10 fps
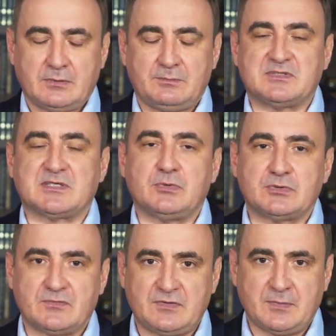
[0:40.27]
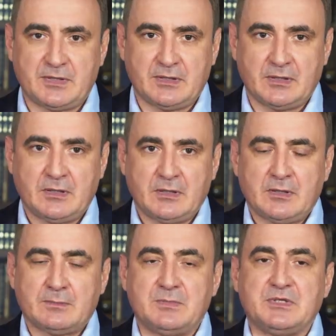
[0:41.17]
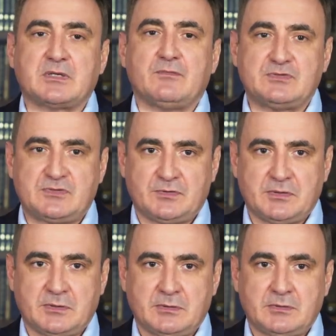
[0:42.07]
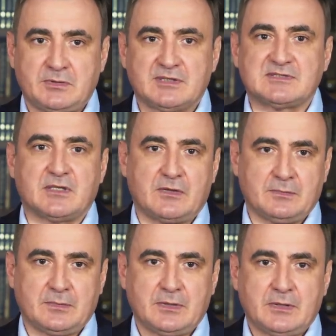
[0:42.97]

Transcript: Без заботы и внимания мы никого сегодня не оставим.